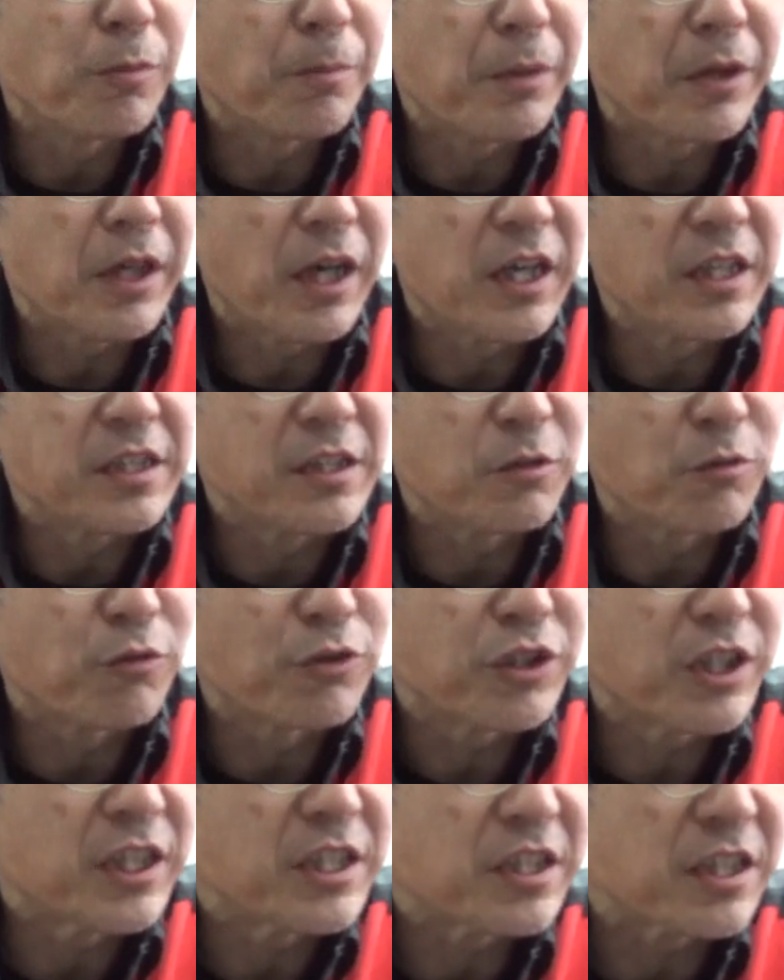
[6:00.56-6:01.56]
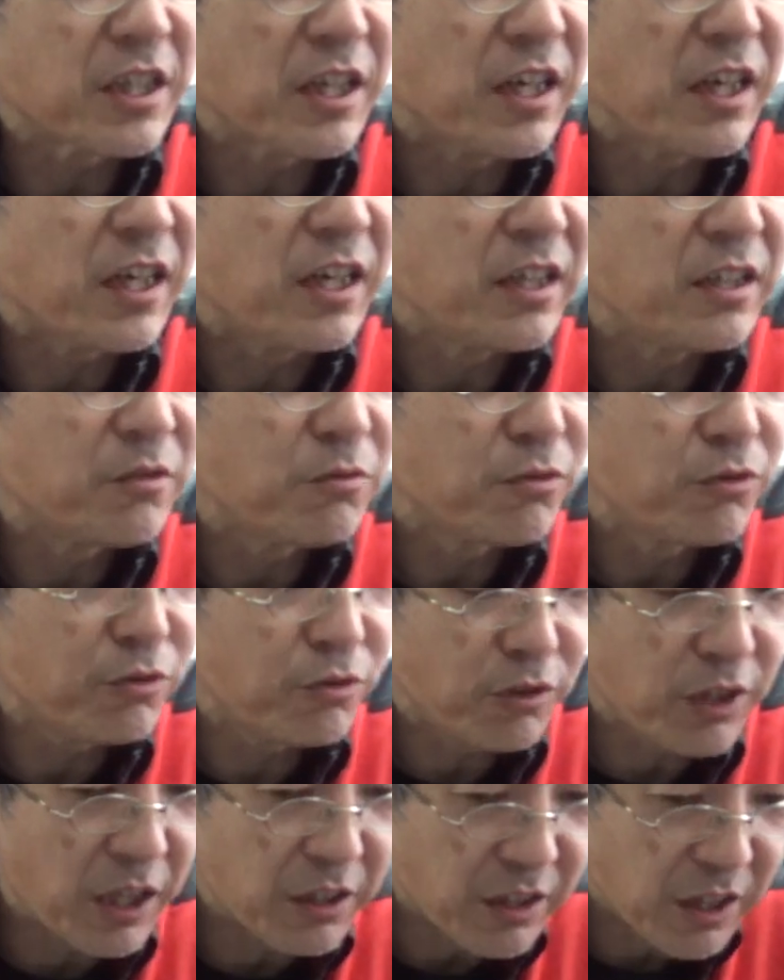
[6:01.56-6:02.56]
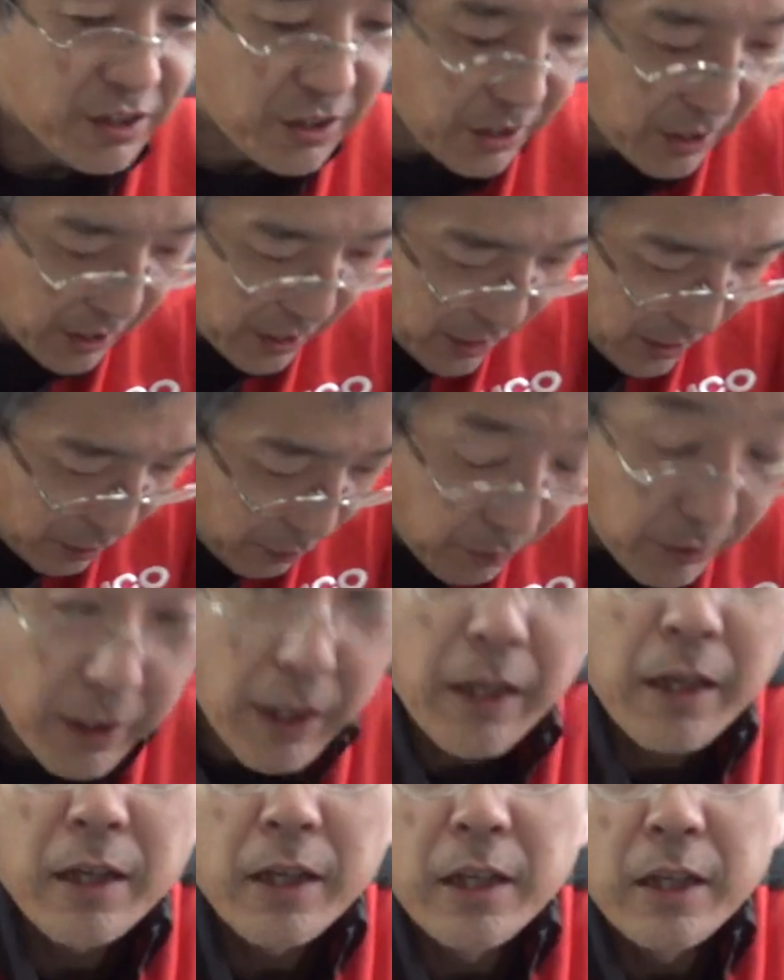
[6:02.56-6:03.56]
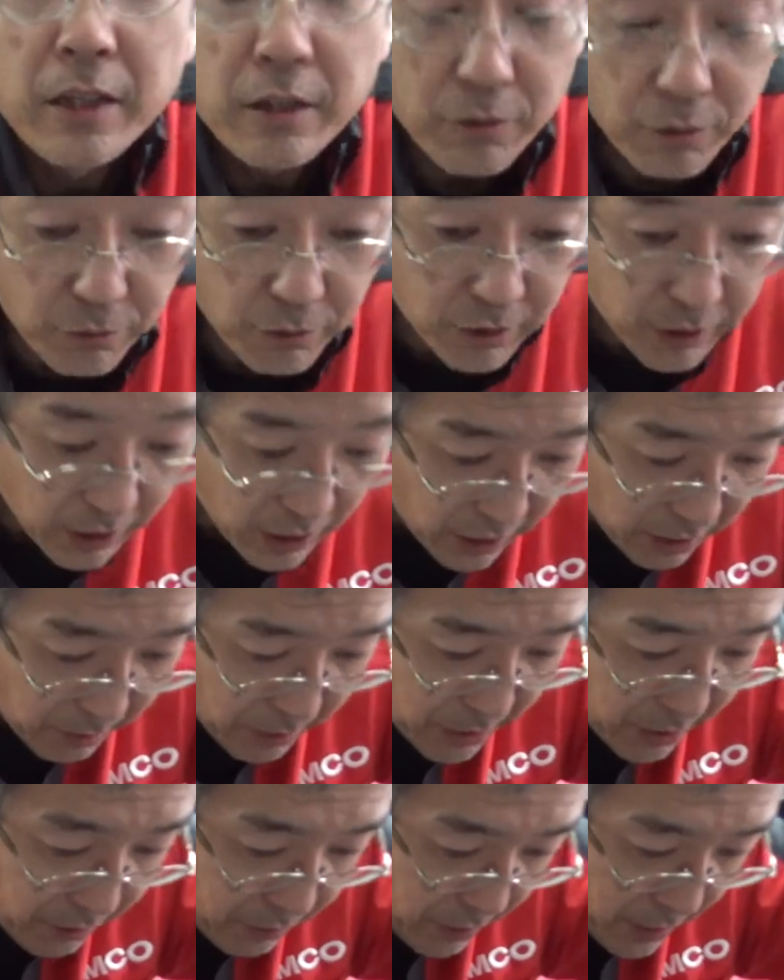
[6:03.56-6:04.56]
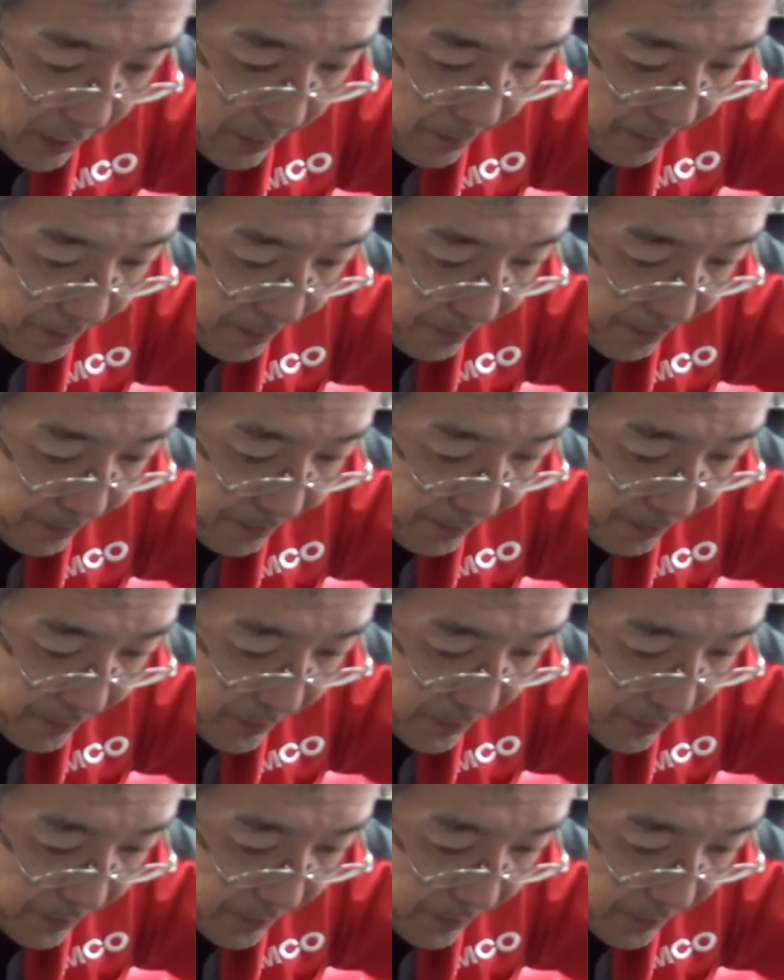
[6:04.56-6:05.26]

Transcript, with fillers: やっぱり配線通したいですからそうするとタンク外さなきゃいけないとかねそういうのが出てきますけどね、うんは